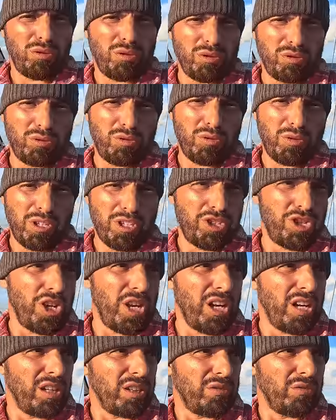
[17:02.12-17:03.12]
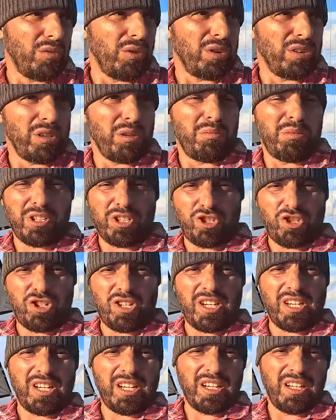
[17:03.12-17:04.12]
лодку качает, волны
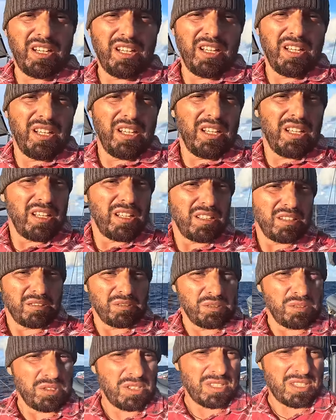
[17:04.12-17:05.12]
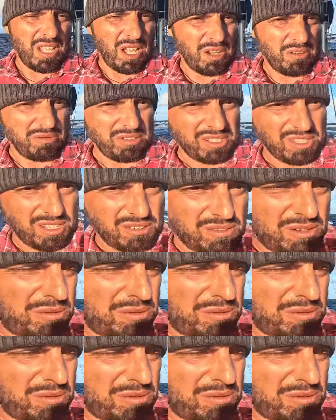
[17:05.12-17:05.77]
большие. Ну, не знаю, видно